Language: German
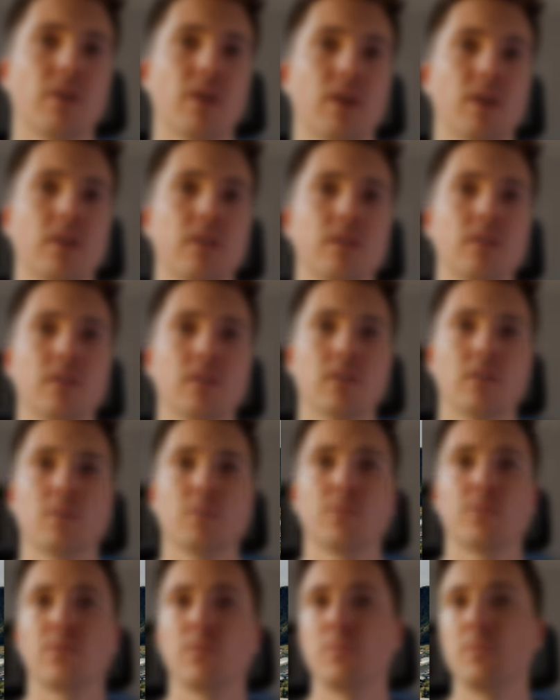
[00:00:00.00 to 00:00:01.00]
weil
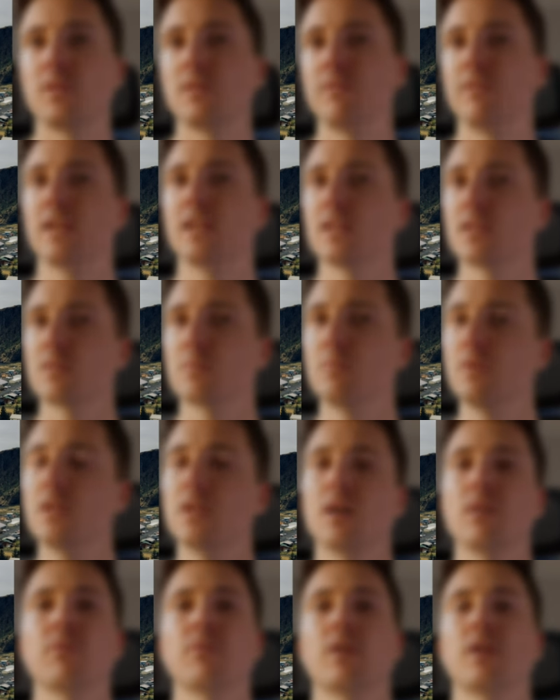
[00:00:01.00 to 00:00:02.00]
ähm, für mich wirkt das
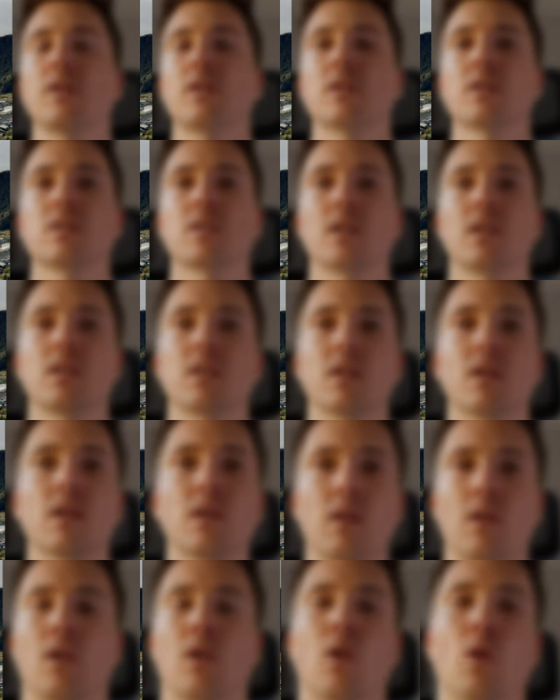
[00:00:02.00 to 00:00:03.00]
Bild einfach interessanter.
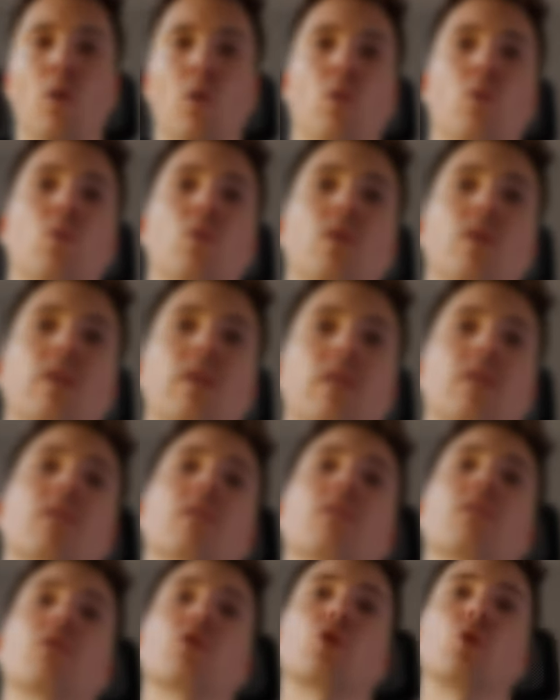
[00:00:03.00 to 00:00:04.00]
Und
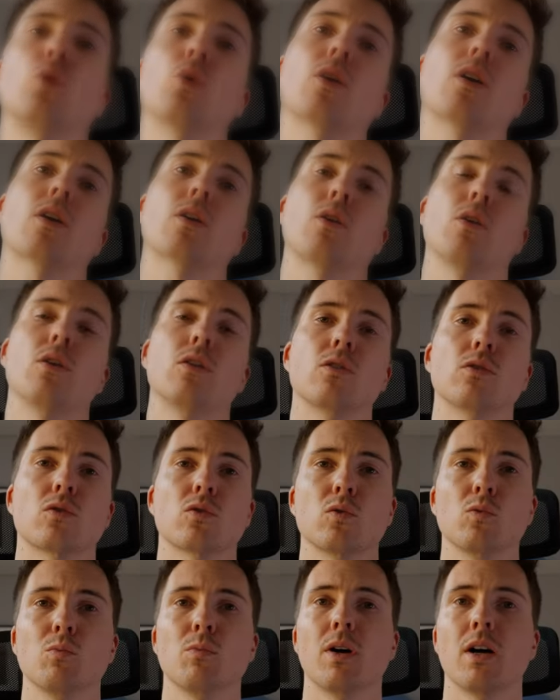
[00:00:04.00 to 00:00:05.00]
äh, Störer können
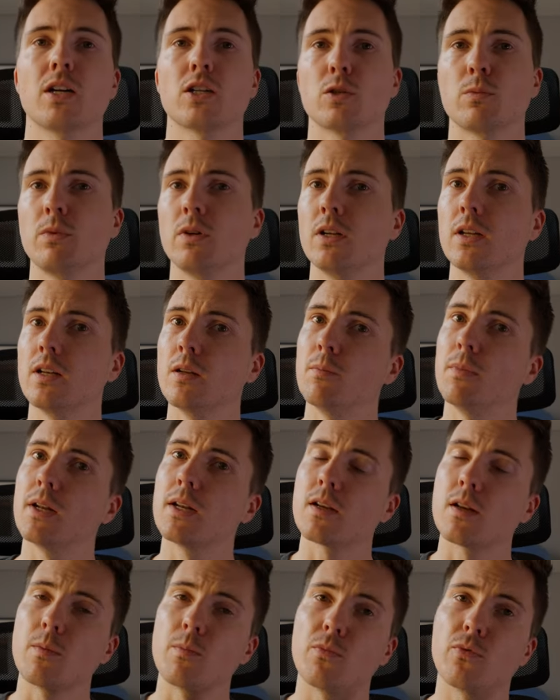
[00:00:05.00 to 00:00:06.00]
zum Beispiel
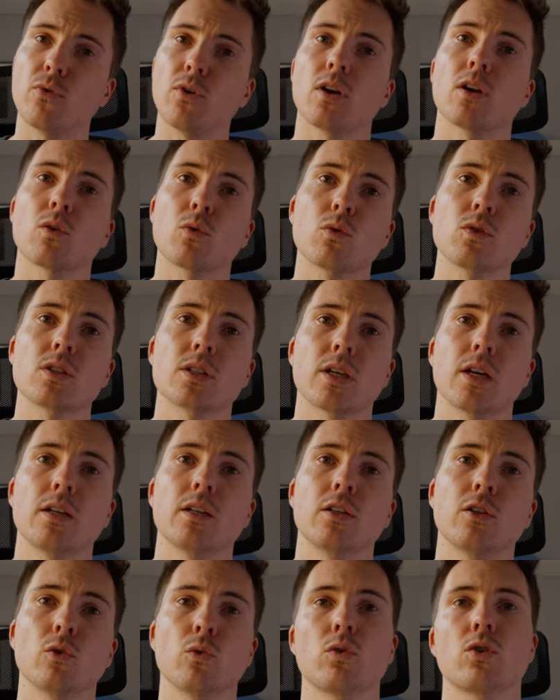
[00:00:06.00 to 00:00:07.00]
Elemente im Vordergrund
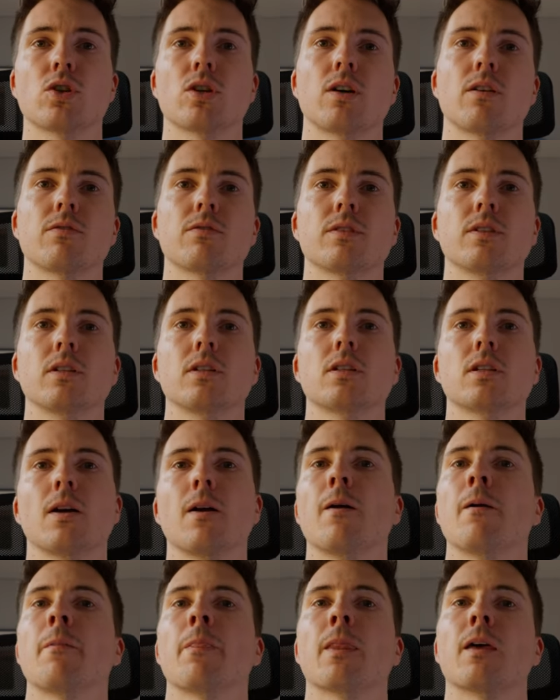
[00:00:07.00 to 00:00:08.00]
sein, die unscharf sind,
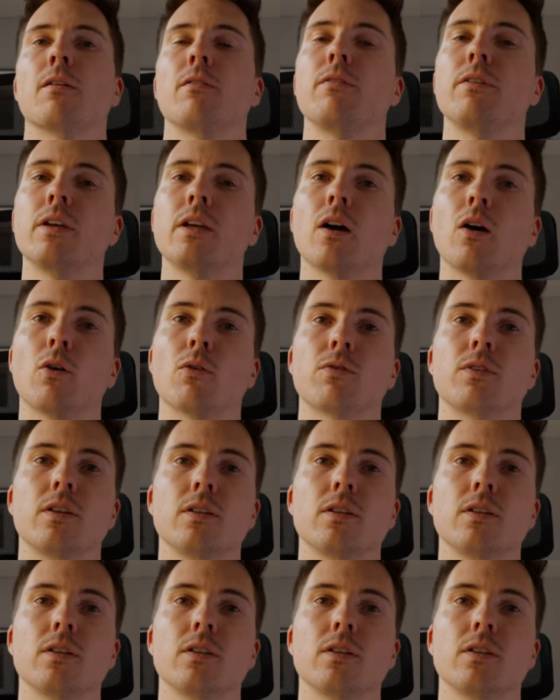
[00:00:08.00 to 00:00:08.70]
wie auf